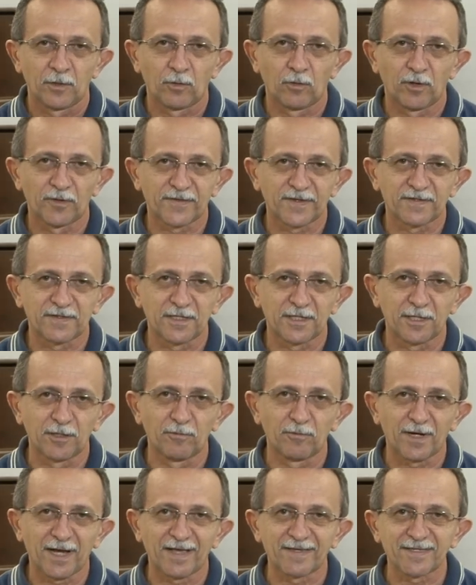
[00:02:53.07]
Conta-se
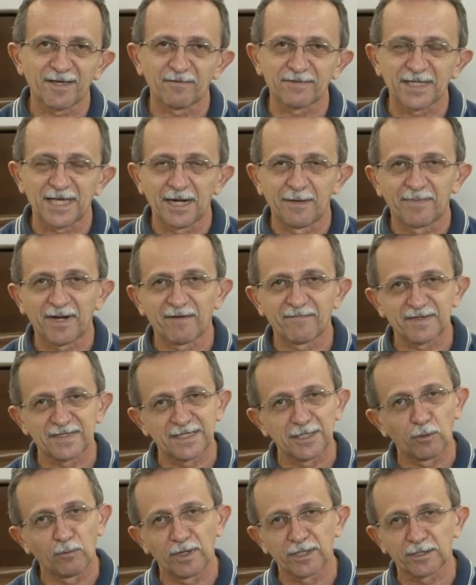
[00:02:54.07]
que um casal celebrava
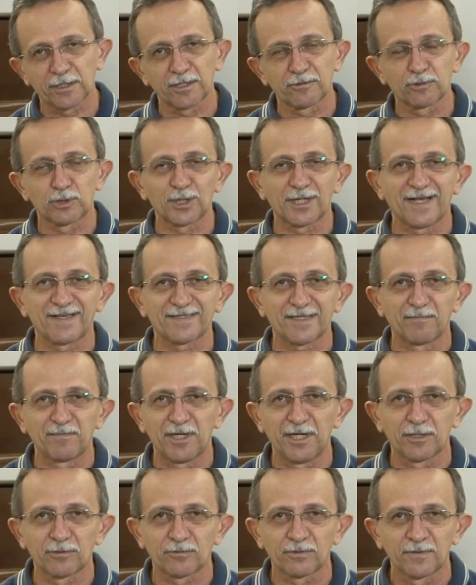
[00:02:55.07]
50 anos de
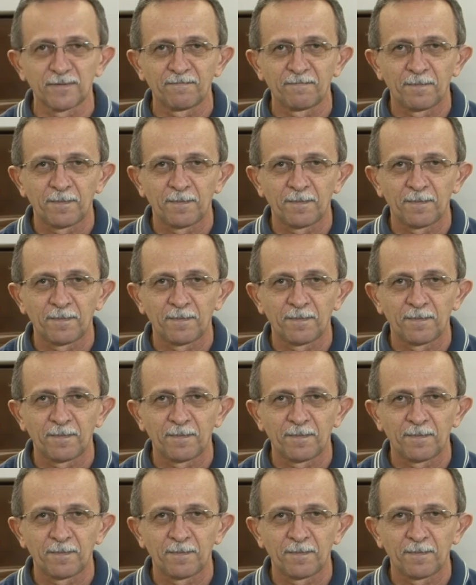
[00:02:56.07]
casamento